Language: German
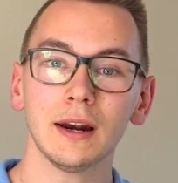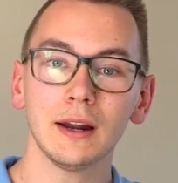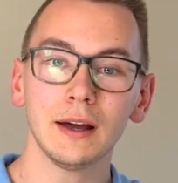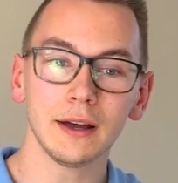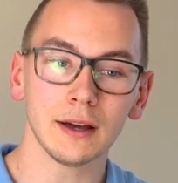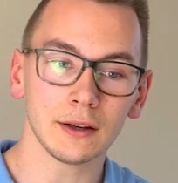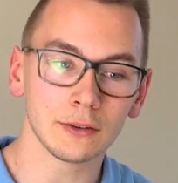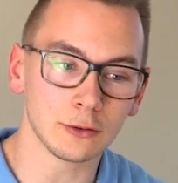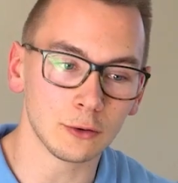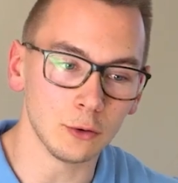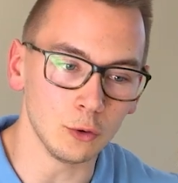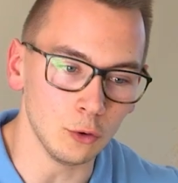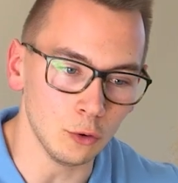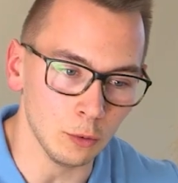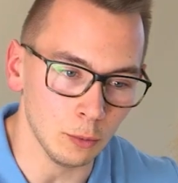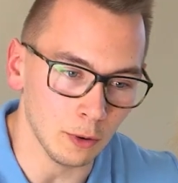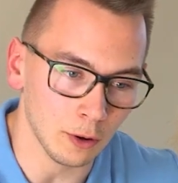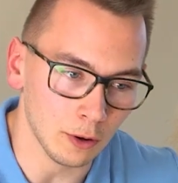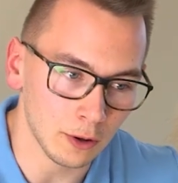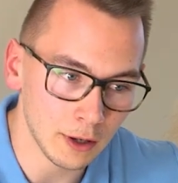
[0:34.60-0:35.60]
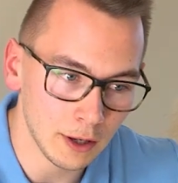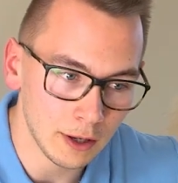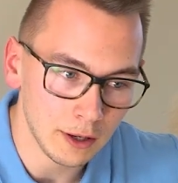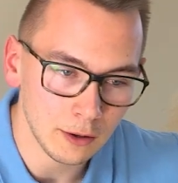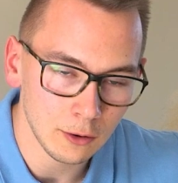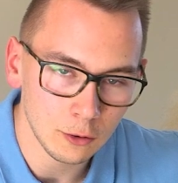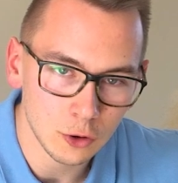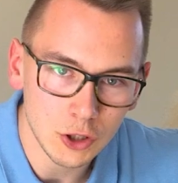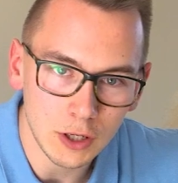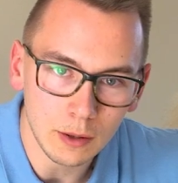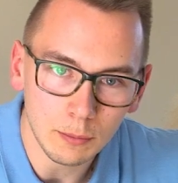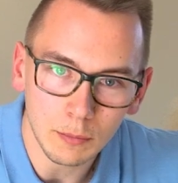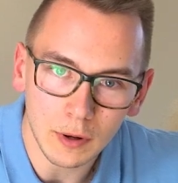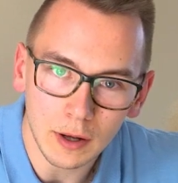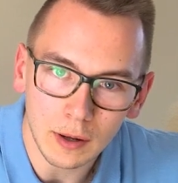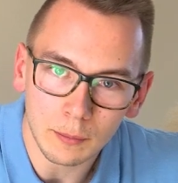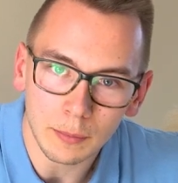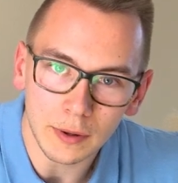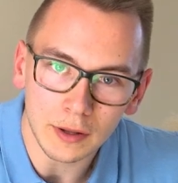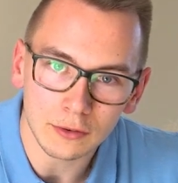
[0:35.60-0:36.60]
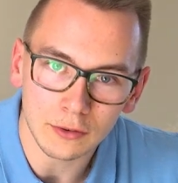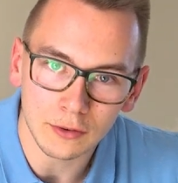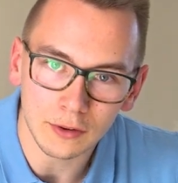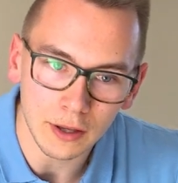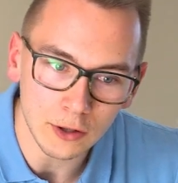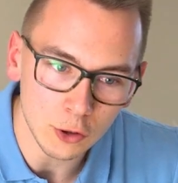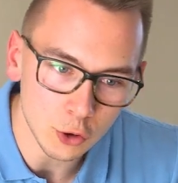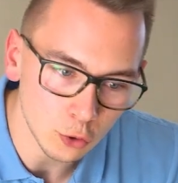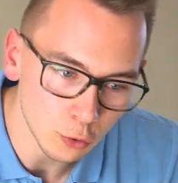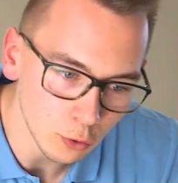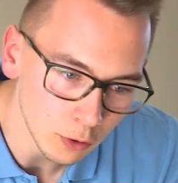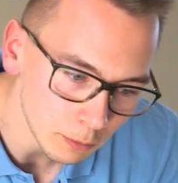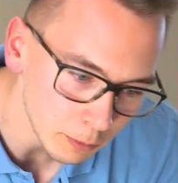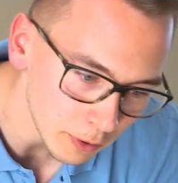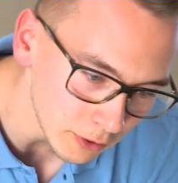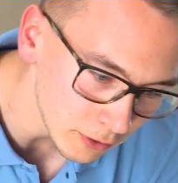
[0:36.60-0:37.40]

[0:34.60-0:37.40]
allererste Übung, schieb mal am besten deinen Stuhl ein